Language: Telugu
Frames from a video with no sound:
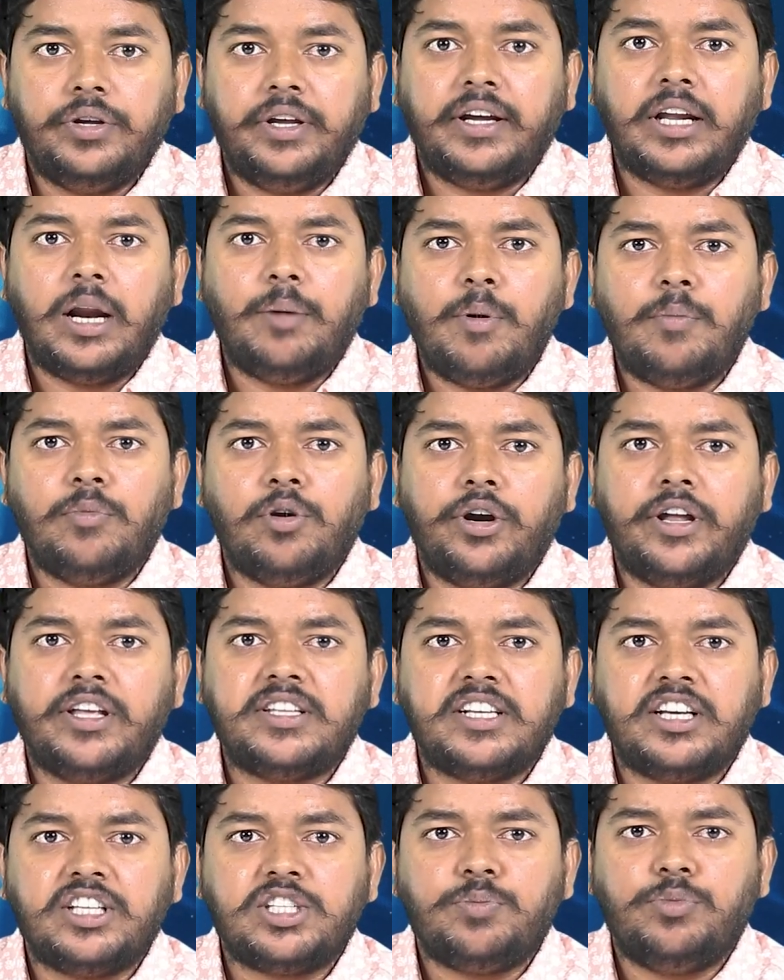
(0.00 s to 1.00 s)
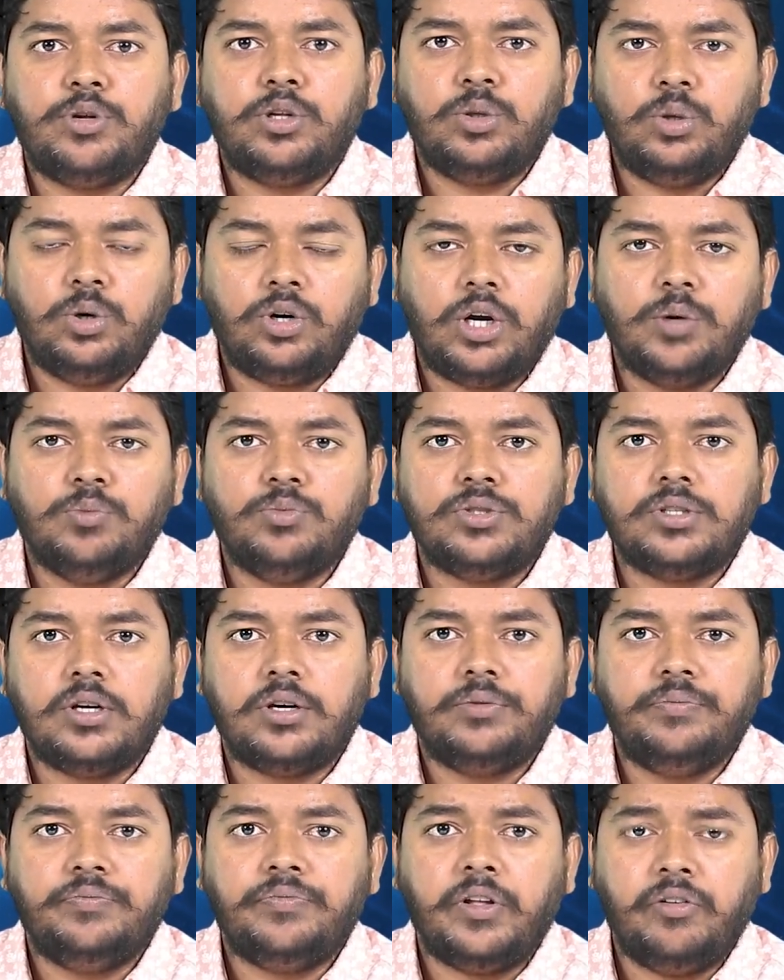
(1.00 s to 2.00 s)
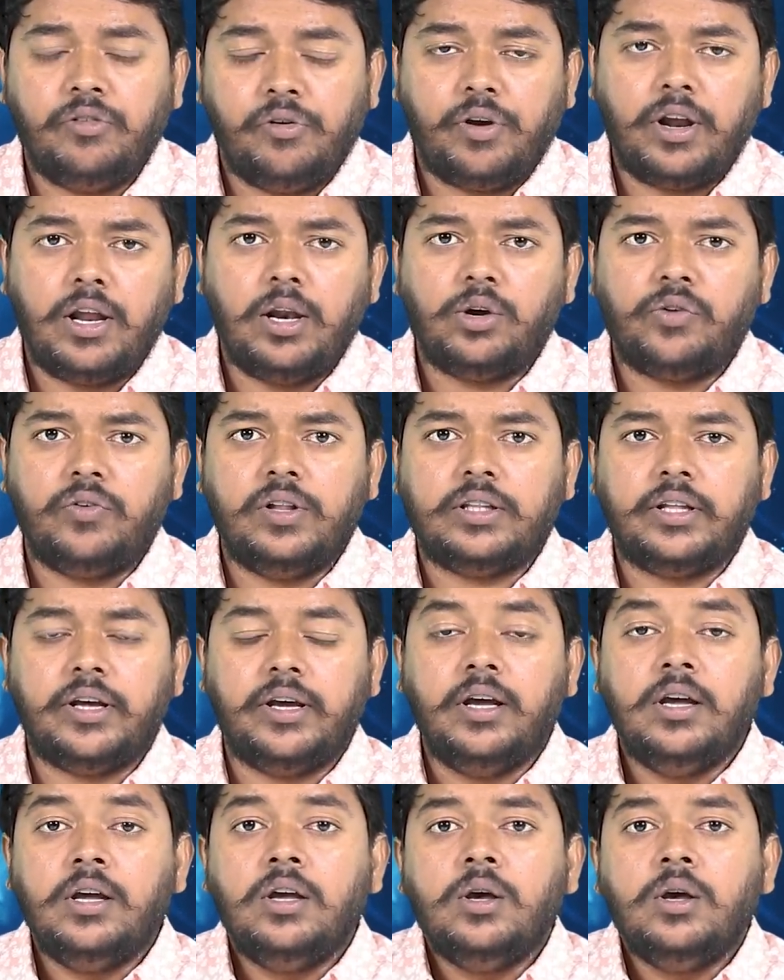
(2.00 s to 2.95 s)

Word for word: ఈ క్రమంలోనే చికిత్స పొందుతూ కన్నుమూశారు వివరాల్లోకి వెళ్తే